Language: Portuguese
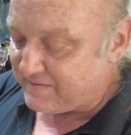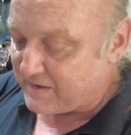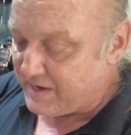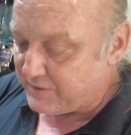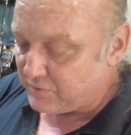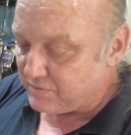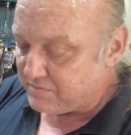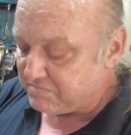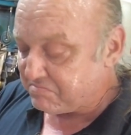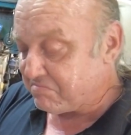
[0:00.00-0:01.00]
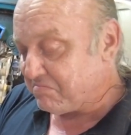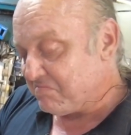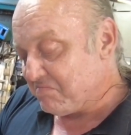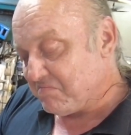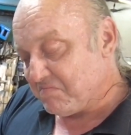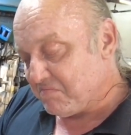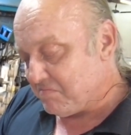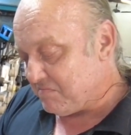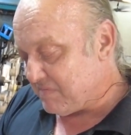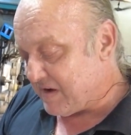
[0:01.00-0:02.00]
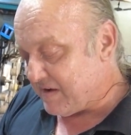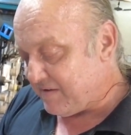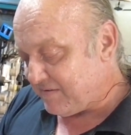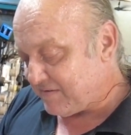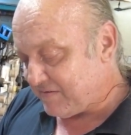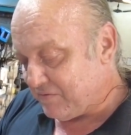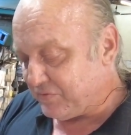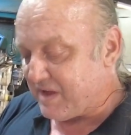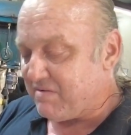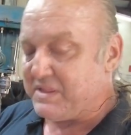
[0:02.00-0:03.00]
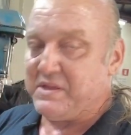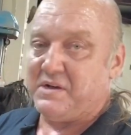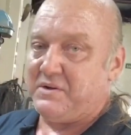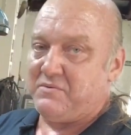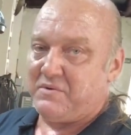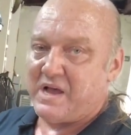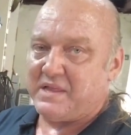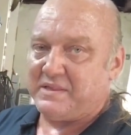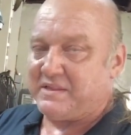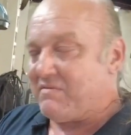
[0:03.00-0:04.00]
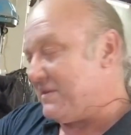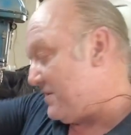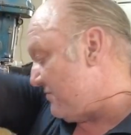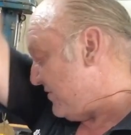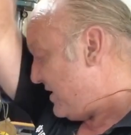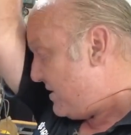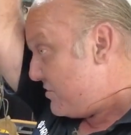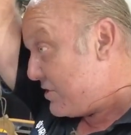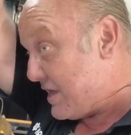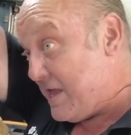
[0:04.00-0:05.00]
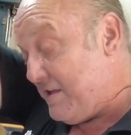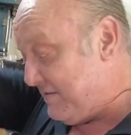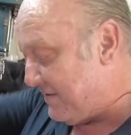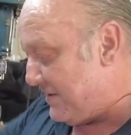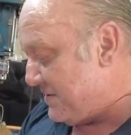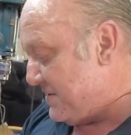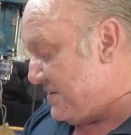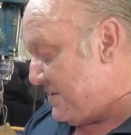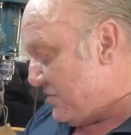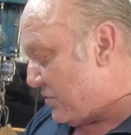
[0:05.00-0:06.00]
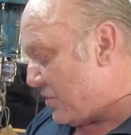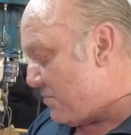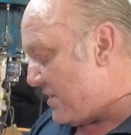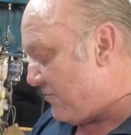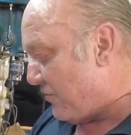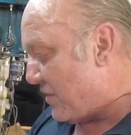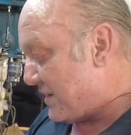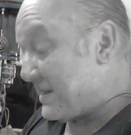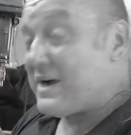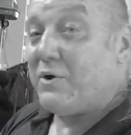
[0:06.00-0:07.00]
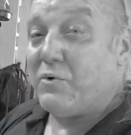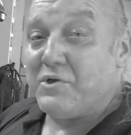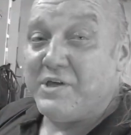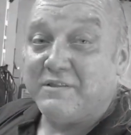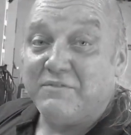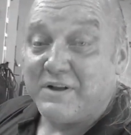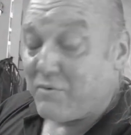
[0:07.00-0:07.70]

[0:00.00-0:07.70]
escrito, mas não estava dando nada, estava dando 20, 15, totalmente fora. Tá calor, gente, fazendo